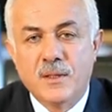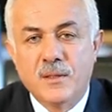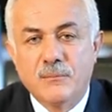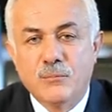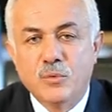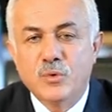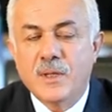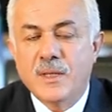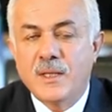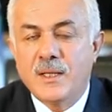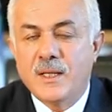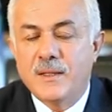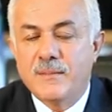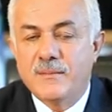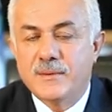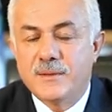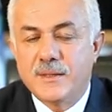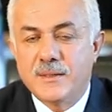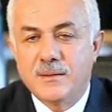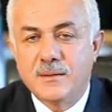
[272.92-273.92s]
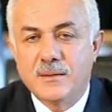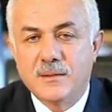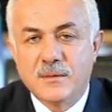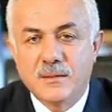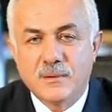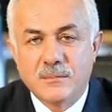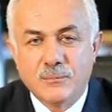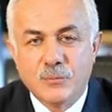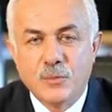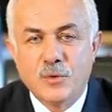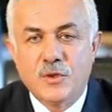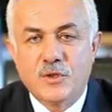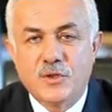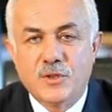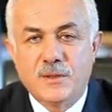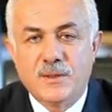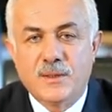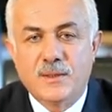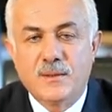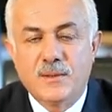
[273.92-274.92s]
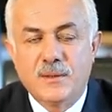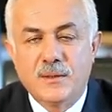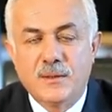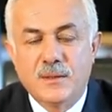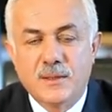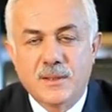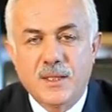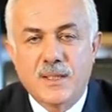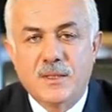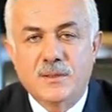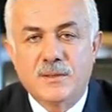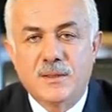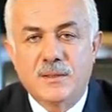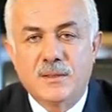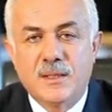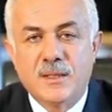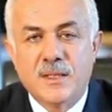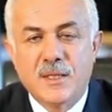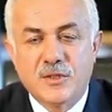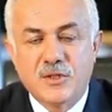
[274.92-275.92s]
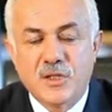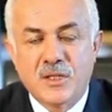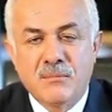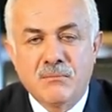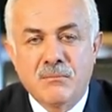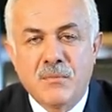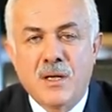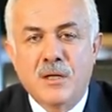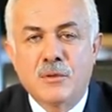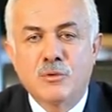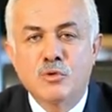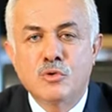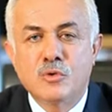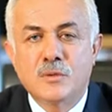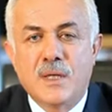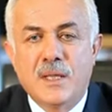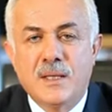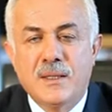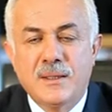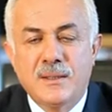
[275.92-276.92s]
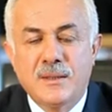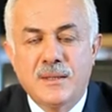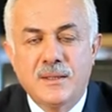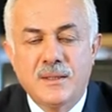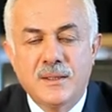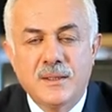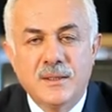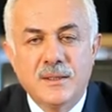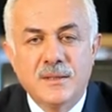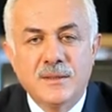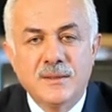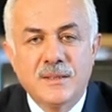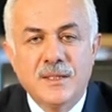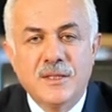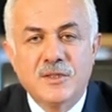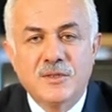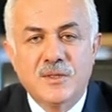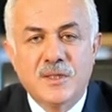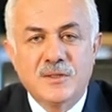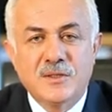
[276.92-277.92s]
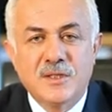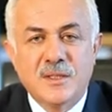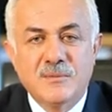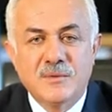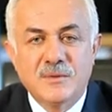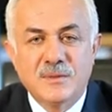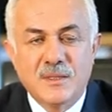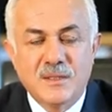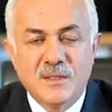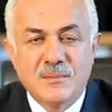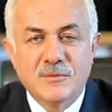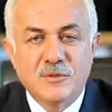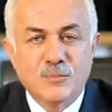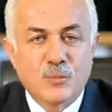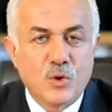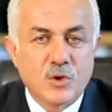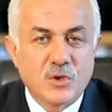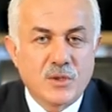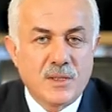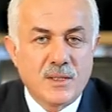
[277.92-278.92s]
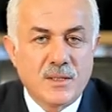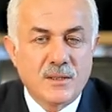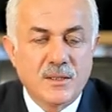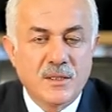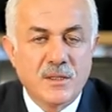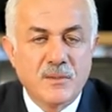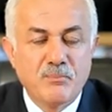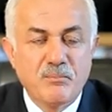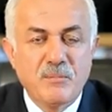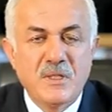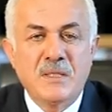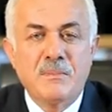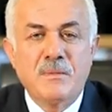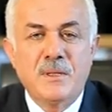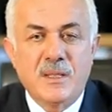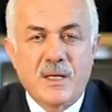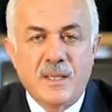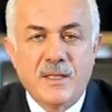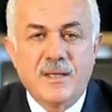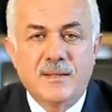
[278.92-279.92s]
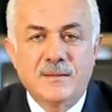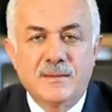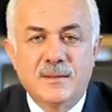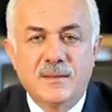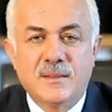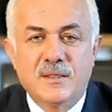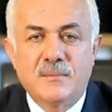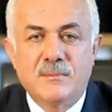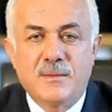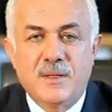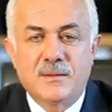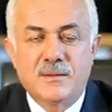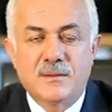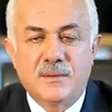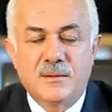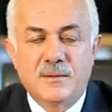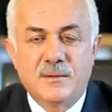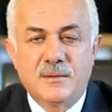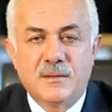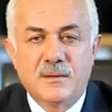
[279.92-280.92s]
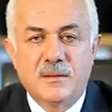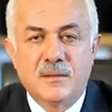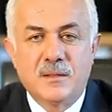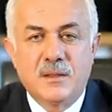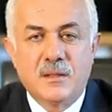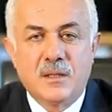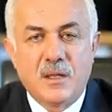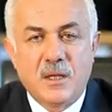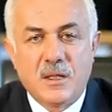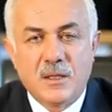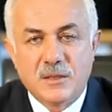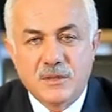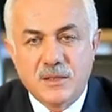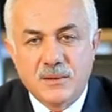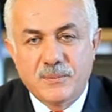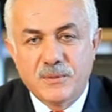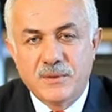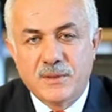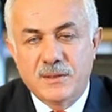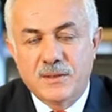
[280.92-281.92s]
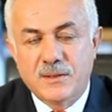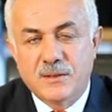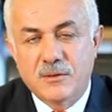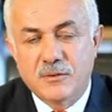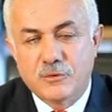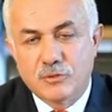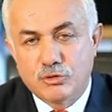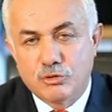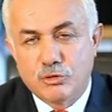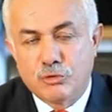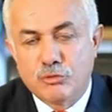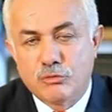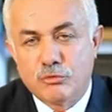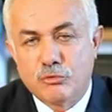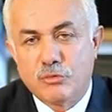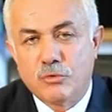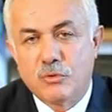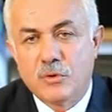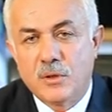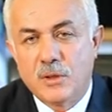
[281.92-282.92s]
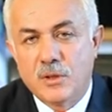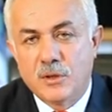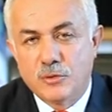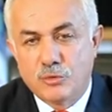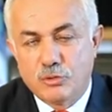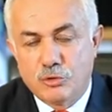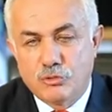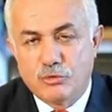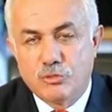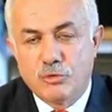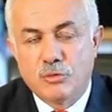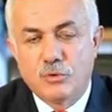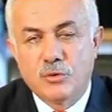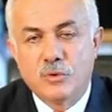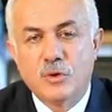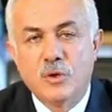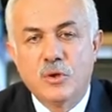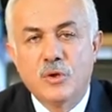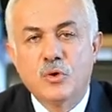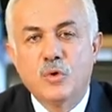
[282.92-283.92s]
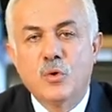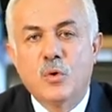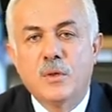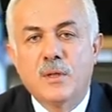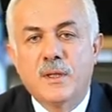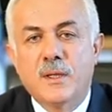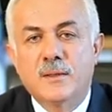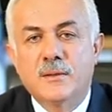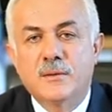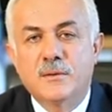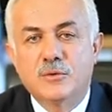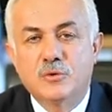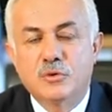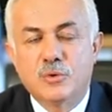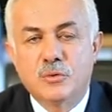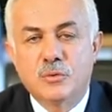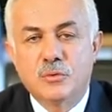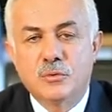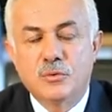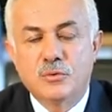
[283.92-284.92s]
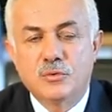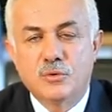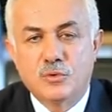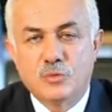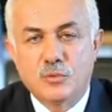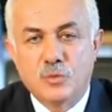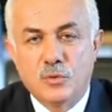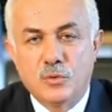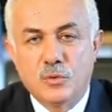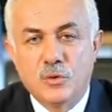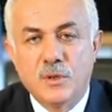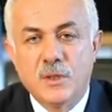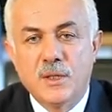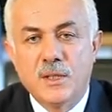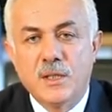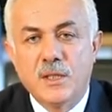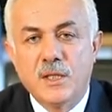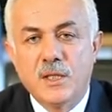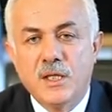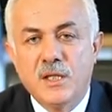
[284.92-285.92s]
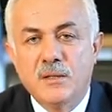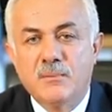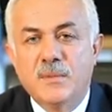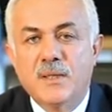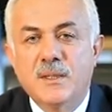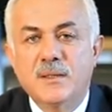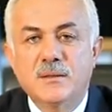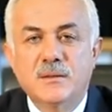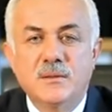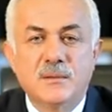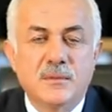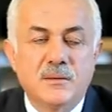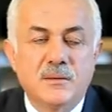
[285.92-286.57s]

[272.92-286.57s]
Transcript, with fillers: Buna ilaveten bu ilçede gerçekten ilçenin makus talihini değiştireceğimiz dediğimiz projeler bir bir hayata girmekte. Altyapı dedik sorundu, çözüldü. Yollar sorundu, çözüldü. İmar